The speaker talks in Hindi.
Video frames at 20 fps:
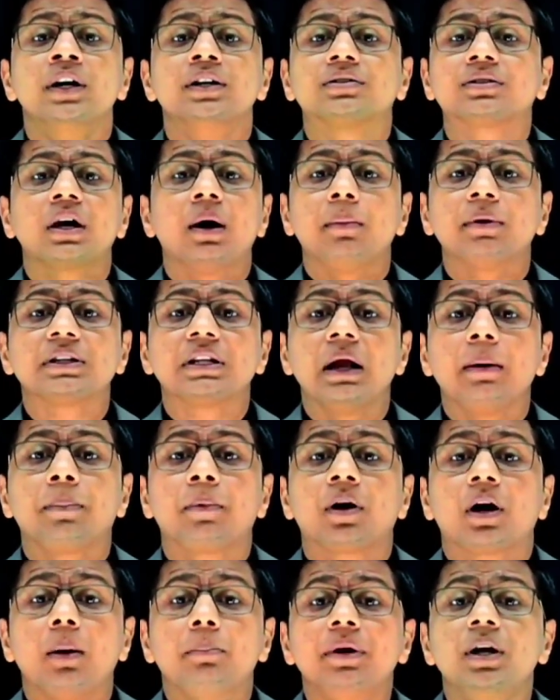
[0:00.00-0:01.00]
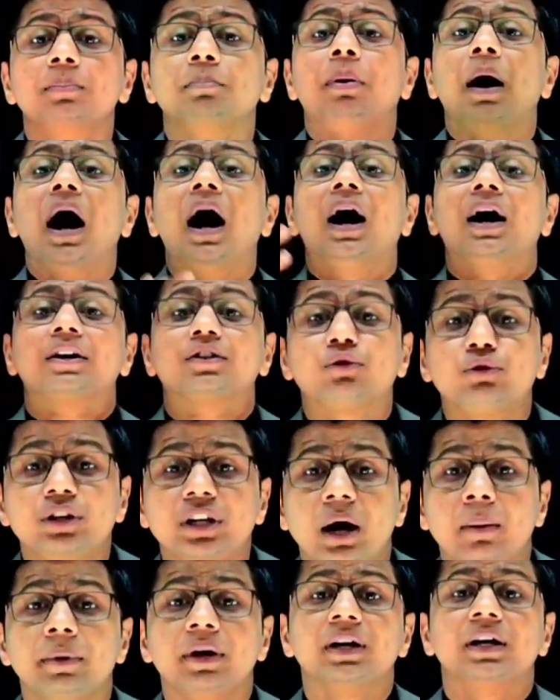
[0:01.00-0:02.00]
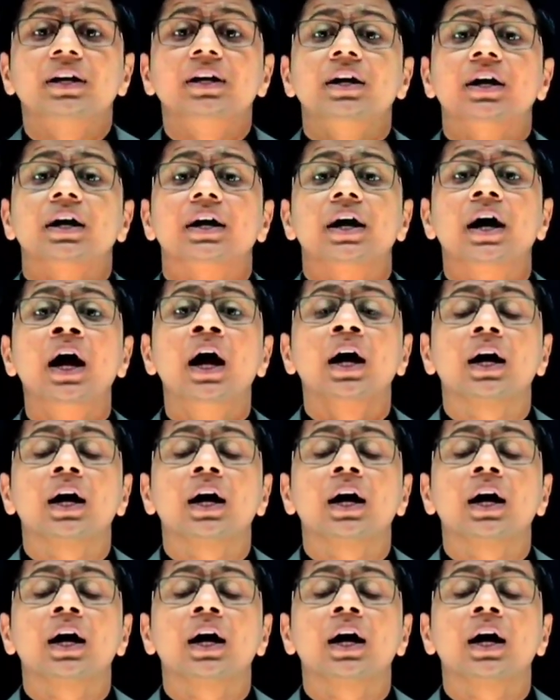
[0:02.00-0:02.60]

इसका मतलब कमी बाहर दुनिया में नहीं है